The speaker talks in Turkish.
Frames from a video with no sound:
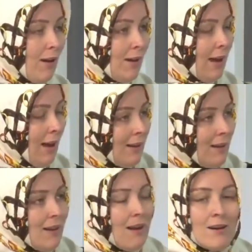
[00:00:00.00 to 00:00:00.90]
Kendi
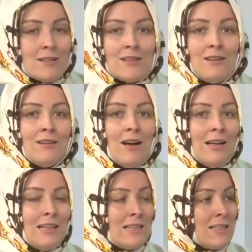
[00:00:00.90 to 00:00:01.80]
de aslında
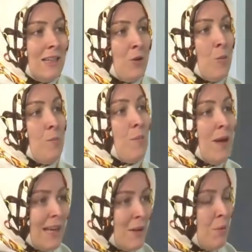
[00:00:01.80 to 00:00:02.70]
annesinde o
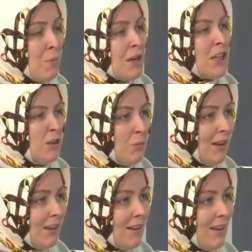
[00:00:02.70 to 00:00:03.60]
bebek gibi bakılma
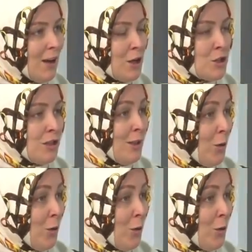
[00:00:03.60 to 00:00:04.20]
ihtiyacını